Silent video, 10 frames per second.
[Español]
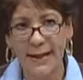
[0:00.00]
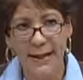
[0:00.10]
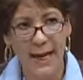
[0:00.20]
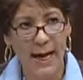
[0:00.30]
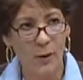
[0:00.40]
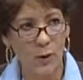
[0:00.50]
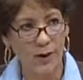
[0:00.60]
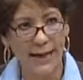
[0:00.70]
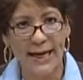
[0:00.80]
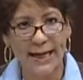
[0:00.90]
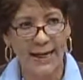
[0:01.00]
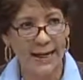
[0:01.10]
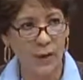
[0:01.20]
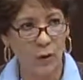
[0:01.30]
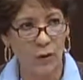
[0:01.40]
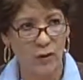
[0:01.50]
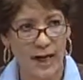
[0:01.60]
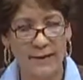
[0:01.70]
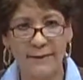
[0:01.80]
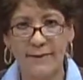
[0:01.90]
quede claro y que quede
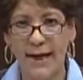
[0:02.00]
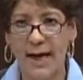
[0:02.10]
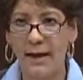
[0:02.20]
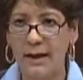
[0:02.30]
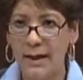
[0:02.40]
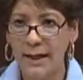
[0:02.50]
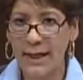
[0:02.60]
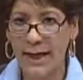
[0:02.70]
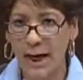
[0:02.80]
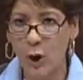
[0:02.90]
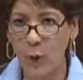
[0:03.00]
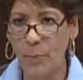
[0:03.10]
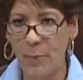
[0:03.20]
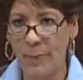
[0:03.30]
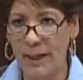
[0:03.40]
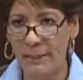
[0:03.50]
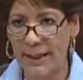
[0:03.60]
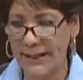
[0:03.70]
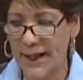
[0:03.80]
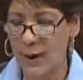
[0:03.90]
constancia que el Grupo
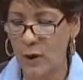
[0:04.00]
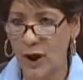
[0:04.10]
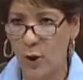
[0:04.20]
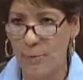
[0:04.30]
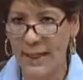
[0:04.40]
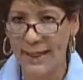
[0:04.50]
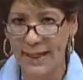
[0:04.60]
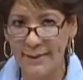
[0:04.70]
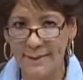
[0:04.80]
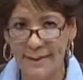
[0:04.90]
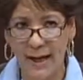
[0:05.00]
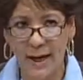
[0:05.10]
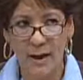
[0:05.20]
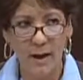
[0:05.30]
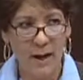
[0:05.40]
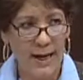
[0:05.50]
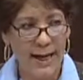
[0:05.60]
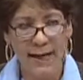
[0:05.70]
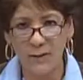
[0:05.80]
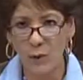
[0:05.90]
Parlamentario de Convergencia
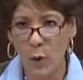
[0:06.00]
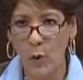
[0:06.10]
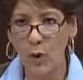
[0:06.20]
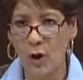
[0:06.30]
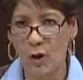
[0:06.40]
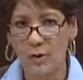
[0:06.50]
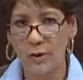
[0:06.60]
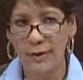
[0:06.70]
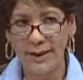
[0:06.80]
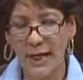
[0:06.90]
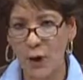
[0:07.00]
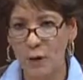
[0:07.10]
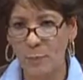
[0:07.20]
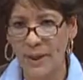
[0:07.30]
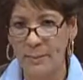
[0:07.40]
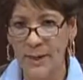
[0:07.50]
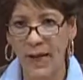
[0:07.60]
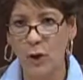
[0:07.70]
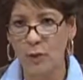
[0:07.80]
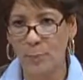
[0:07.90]
es uno de los
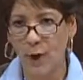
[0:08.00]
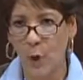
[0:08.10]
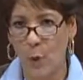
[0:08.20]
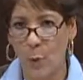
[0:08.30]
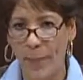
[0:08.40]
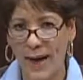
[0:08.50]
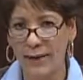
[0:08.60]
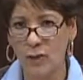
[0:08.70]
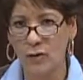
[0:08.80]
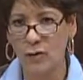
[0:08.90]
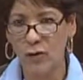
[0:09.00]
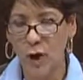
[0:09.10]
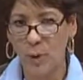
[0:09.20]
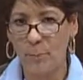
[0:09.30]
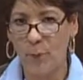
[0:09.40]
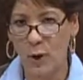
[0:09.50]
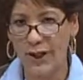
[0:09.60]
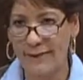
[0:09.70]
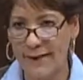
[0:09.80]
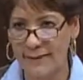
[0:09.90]
primeros preocupados
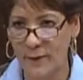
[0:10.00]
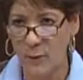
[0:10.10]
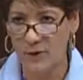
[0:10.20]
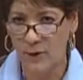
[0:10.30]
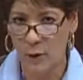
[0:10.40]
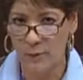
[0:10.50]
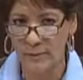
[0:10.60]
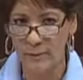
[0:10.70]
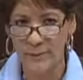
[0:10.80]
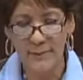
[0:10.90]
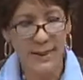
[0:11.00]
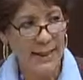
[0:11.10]
por esta situación.